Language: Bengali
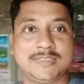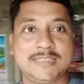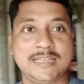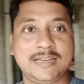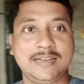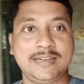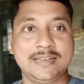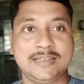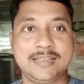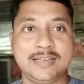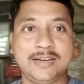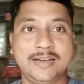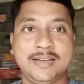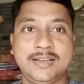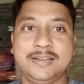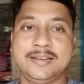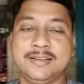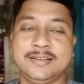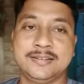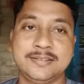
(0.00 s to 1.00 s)
চ্যানেলটা তাহলে
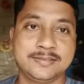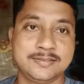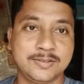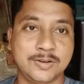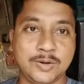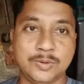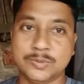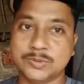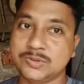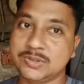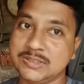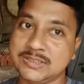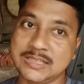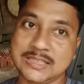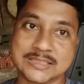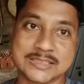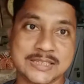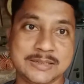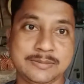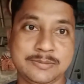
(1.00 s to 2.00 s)
অবশ্যই
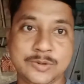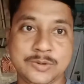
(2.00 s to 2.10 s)
সাবস্ক্রাইব